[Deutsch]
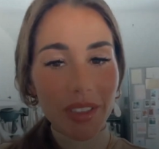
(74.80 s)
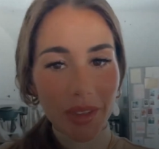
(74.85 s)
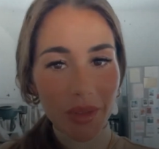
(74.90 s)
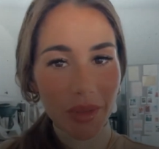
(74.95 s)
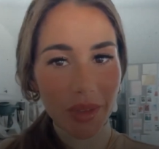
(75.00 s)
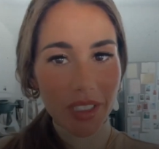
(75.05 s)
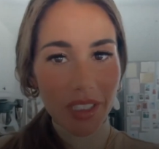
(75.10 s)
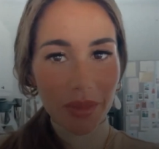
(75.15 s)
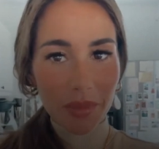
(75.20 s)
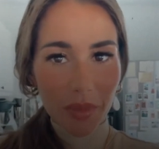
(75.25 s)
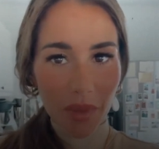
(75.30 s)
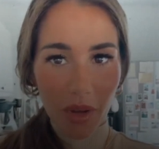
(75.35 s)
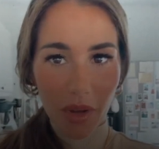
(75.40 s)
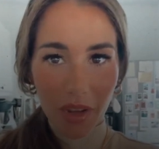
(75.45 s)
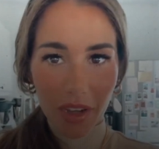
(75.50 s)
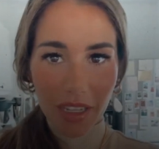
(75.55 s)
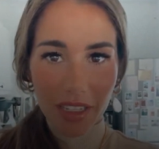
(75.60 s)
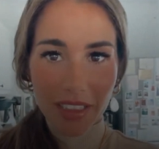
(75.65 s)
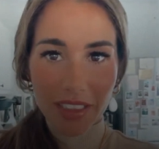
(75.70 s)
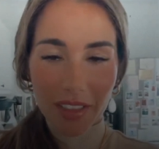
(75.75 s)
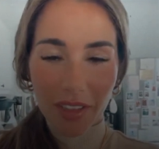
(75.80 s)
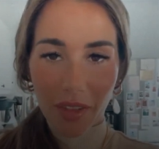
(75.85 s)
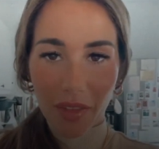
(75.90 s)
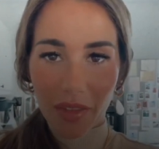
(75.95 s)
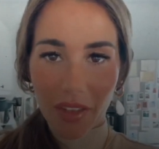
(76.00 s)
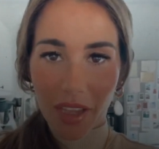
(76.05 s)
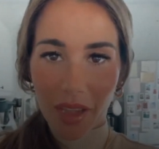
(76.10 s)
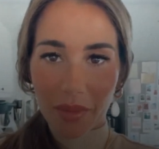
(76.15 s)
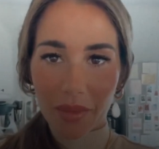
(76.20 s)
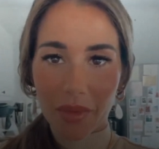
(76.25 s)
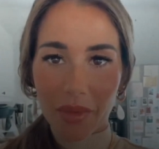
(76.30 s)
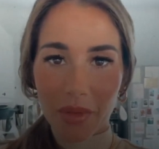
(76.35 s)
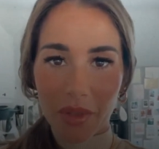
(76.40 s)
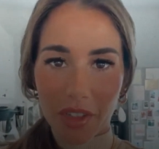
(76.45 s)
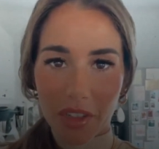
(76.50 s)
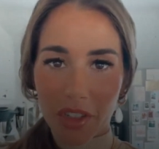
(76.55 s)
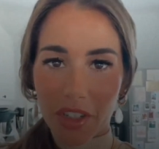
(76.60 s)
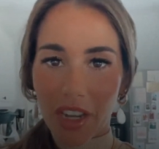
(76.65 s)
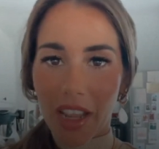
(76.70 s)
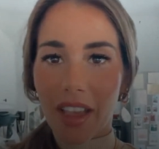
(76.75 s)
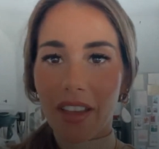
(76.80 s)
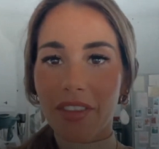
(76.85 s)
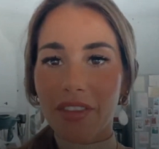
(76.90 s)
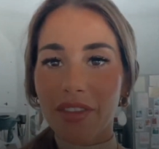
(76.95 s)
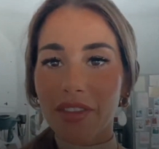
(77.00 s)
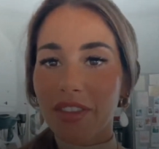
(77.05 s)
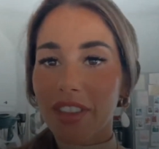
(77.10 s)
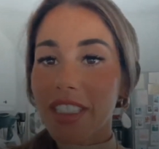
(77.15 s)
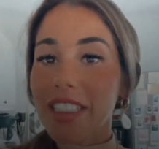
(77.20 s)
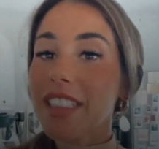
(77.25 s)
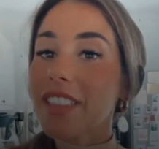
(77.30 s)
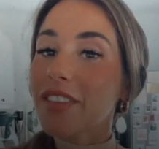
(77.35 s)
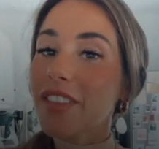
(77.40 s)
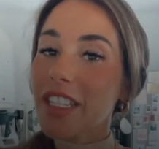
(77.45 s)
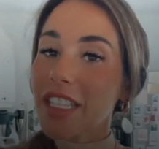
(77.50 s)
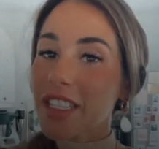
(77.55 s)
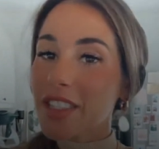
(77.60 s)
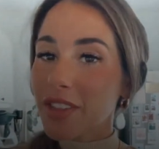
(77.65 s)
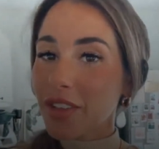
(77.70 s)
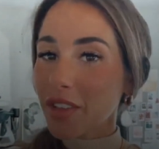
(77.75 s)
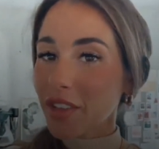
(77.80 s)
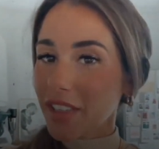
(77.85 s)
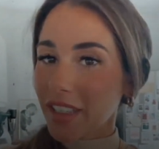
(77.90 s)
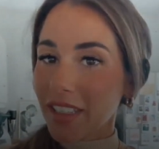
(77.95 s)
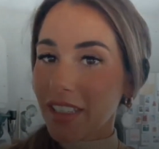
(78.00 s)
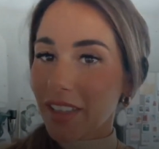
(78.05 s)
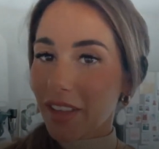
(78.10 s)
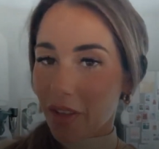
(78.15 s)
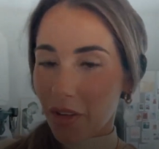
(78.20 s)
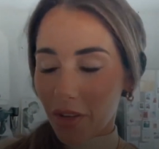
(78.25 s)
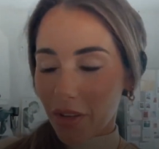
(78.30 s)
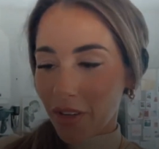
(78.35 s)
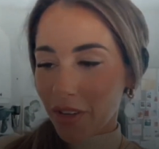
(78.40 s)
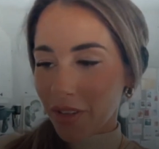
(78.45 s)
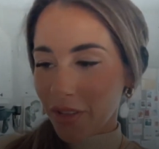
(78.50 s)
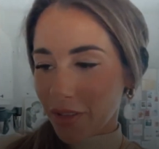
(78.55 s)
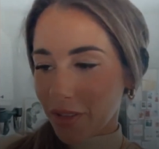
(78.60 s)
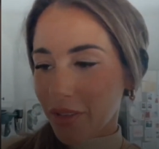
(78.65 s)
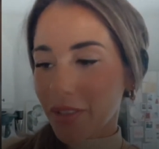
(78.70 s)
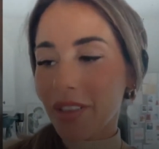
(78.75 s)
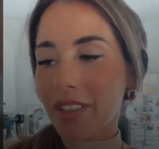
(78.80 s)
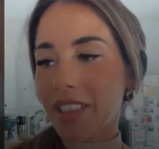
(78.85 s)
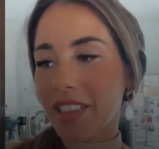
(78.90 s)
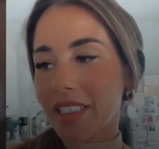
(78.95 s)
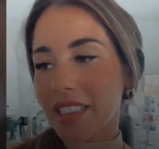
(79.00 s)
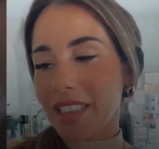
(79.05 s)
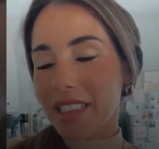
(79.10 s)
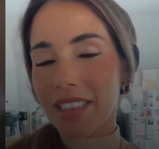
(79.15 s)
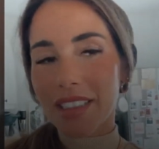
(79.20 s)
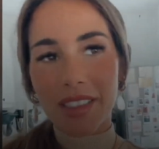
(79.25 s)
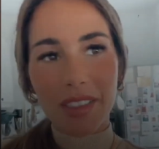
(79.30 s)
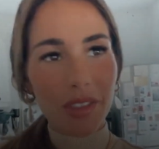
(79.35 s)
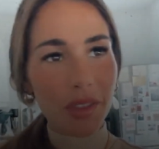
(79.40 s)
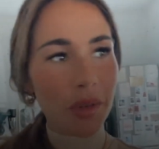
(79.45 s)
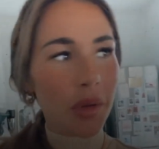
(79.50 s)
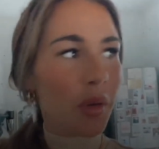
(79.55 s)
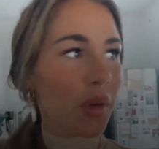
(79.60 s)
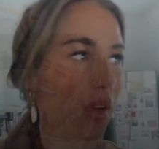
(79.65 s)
sehen Follower als kritisch an. Sie zweifeln die Vorbildfunktion der 30-Jährigen